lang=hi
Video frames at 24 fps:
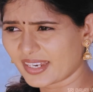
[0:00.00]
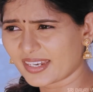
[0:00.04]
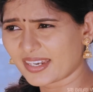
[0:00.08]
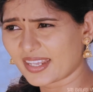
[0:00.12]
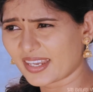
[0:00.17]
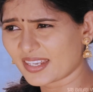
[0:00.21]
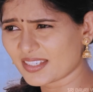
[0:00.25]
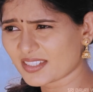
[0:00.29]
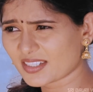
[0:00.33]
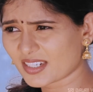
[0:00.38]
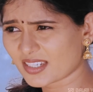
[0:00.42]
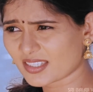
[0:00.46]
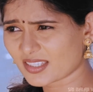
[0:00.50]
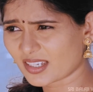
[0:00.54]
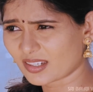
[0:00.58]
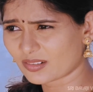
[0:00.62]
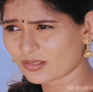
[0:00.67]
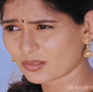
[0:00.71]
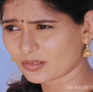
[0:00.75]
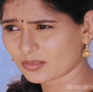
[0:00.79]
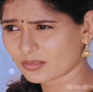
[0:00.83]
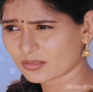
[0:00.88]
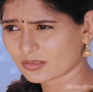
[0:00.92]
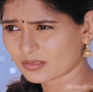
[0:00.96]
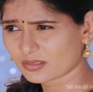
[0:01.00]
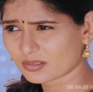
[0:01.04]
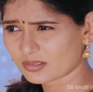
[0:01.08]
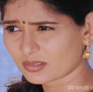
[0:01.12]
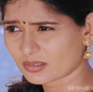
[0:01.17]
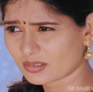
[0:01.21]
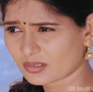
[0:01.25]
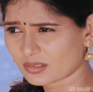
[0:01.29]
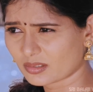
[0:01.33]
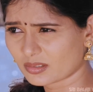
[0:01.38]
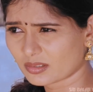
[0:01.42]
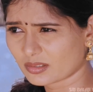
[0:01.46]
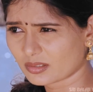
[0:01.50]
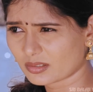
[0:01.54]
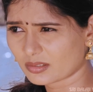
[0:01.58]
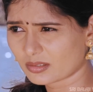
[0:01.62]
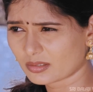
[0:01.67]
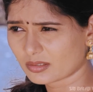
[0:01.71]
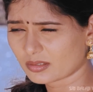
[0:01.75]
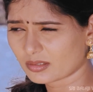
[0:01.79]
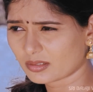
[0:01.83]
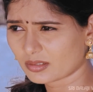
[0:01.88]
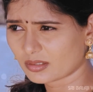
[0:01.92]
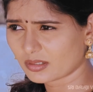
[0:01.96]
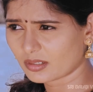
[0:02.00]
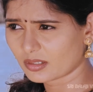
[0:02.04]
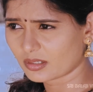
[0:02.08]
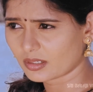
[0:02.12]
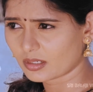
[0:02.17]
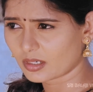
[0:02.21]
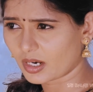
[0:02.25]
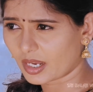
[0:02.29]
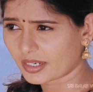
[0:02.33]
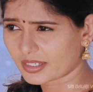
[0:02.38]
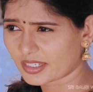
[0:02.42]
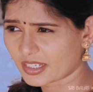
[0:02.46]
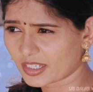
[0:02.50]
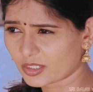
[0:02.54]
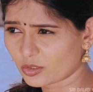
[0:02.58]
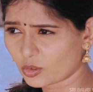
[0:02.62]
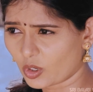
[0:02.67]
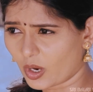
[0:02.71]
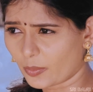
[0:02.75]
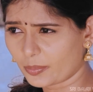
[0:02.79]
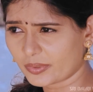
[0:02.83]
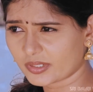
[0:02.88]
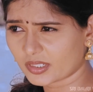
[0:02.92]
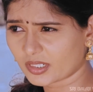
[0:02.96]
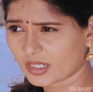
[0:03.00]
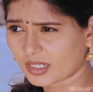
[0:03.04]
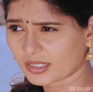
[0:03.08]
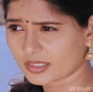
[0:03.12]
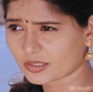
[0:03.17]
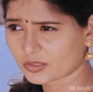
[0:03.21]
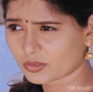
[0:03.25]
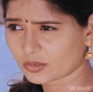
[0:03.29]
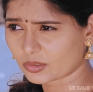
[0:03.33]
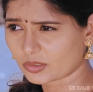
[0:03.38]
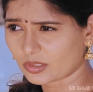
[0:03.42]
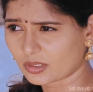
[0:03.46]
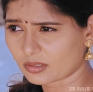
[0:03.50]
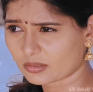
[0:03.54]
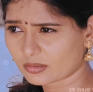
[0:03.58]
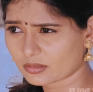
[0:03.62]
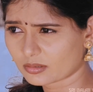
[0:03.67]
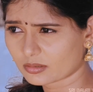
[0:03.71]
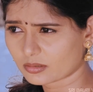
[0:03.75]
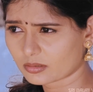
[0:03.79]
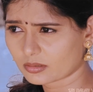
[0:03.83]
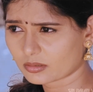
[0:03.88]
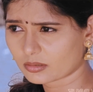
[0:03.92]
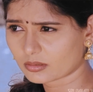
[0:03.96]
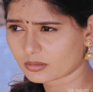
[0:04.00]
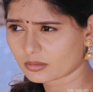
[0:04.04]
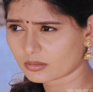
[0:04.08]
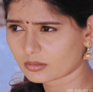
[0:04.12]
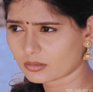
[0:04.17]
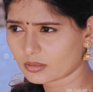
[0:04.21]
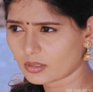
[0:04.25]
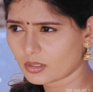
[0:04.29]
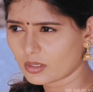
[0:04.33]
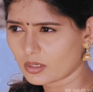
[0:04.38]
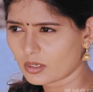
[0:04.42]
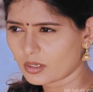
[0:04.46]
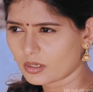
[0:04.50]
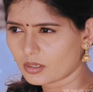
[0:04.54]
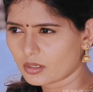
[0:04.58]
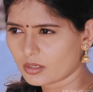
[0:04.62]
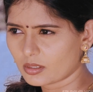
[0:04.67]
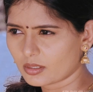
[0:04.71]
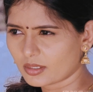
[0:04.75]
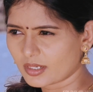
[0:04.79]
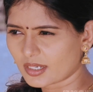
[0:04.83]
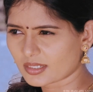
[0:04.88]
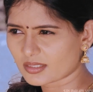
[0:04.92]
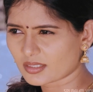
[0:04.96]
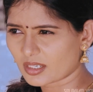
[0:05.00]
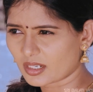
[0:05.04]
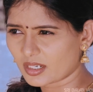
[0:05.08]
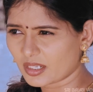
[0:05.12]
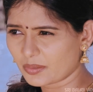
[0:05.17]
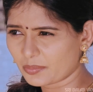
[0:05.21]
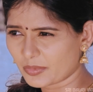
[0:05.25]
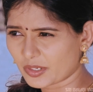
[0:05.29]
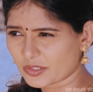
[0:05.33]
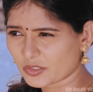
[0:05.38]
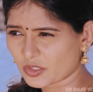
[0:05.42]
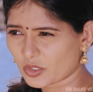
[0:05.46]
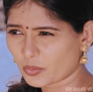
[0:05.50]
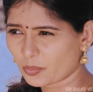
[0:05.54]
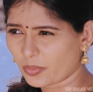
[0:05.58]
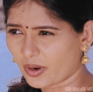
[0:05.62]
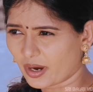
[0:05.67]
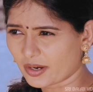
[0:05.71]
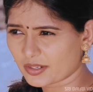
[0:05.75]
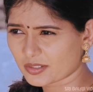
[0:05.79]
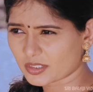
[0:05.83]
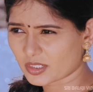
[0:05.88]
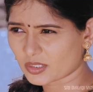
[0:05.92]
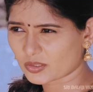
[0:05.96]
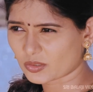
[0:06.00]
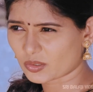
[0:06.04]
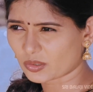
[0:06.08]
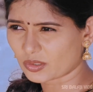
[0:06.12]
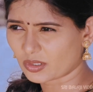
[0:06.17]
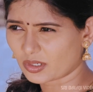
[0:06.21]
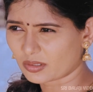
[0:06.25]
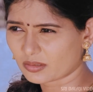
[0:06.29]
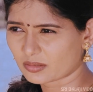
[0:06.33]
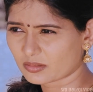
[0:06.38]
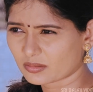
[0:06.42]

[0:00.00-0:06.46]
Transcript: मैंने क्या किया है मुझे तुम कुछ बताते क्यों नहीं मुझे सलीम की चिंता हो रही